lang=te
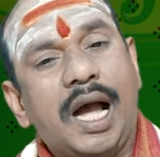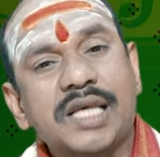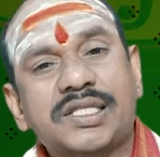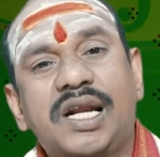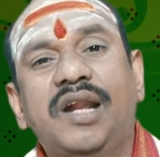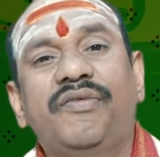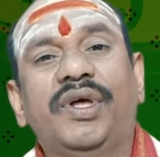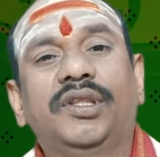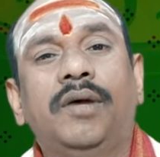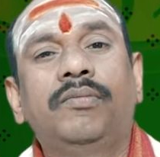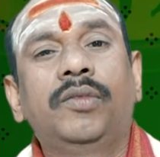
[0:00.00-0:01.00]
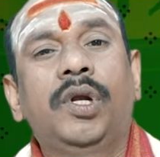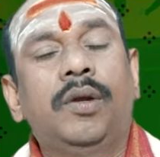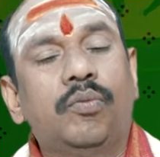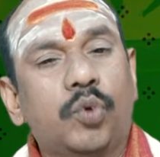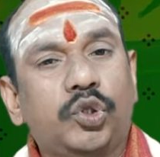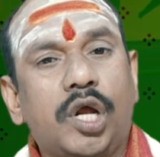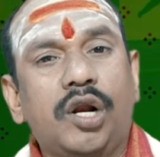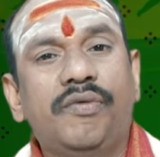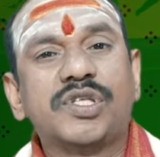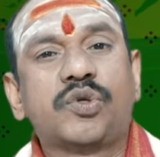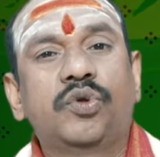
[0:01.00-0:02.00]
ఆసనాలు వేద్దాం
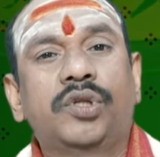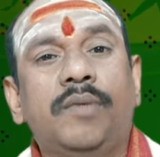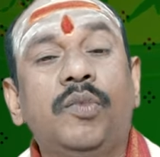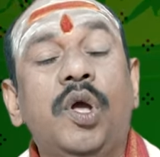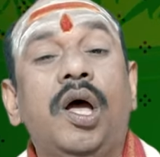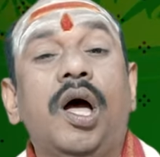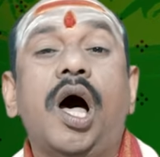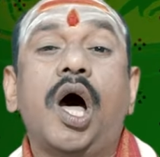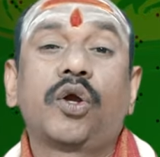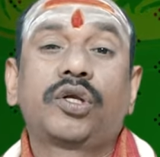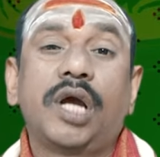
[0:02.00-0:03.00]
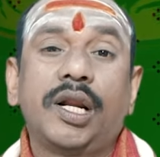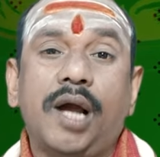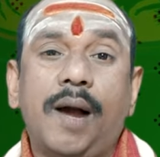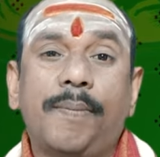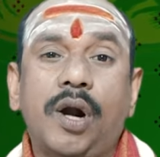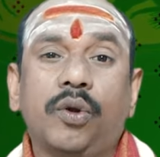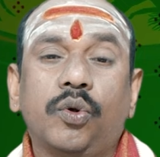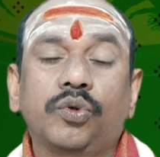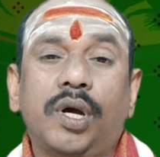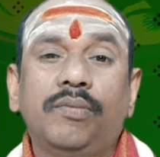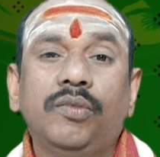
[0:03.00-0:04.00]
ముద్దర్లు వేసుకుందాం ఆరోగ్యాన్ని
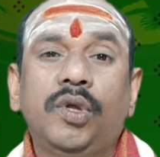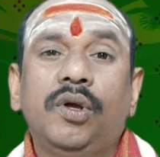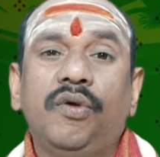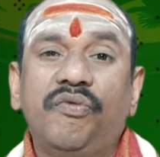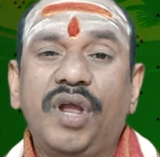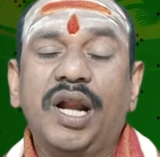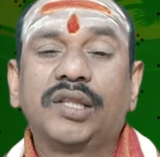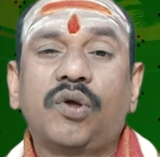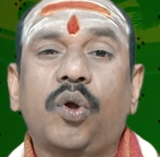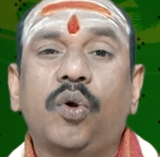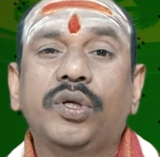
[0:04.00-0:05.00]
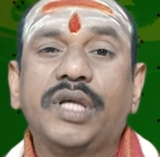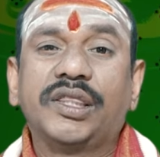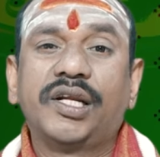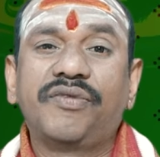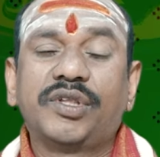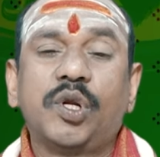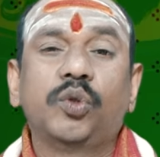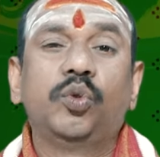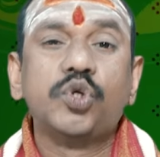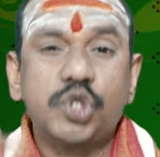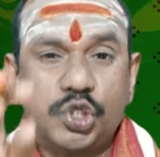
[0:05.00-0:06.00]
కాపాడుకుందాం వీలైనంత వరకు వ్యక్తులు
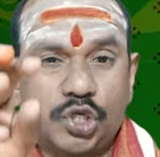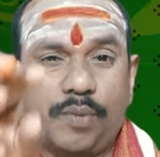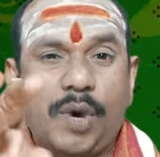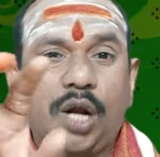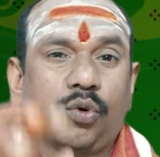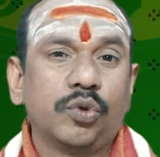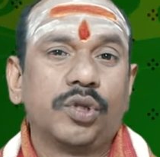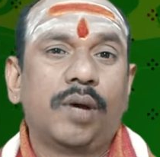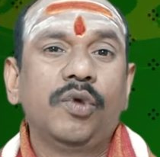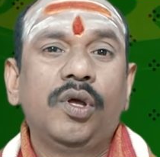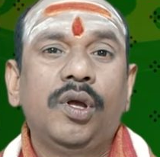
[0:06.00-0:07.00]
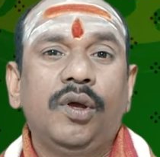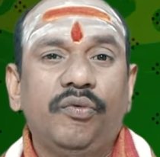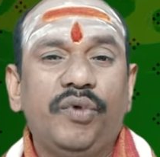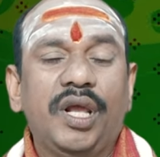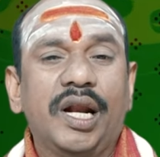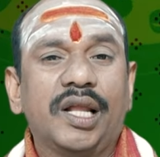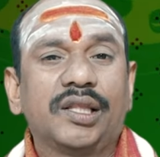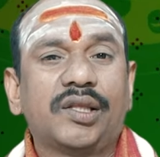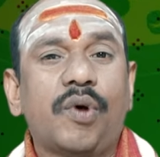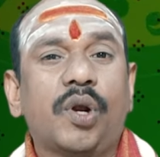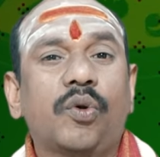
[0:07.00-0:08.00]
దూషించడం మానుకుందాం
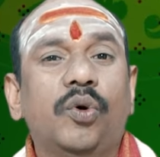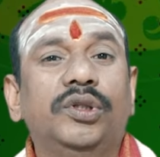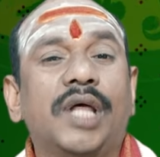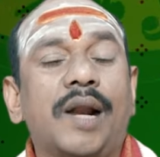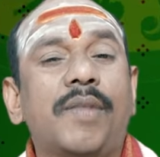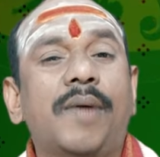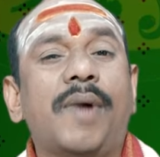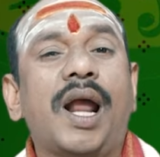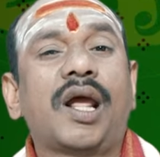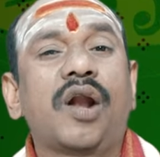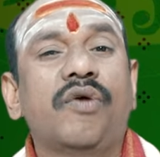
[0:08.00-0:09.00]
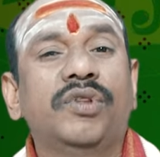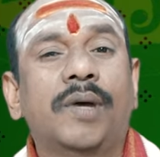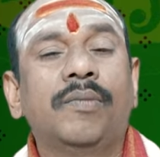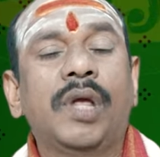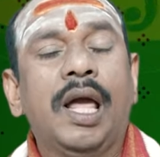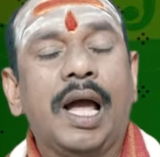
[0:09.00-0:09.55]
వీలైనంత వరకు ధర్మ మార్గంలో విందాం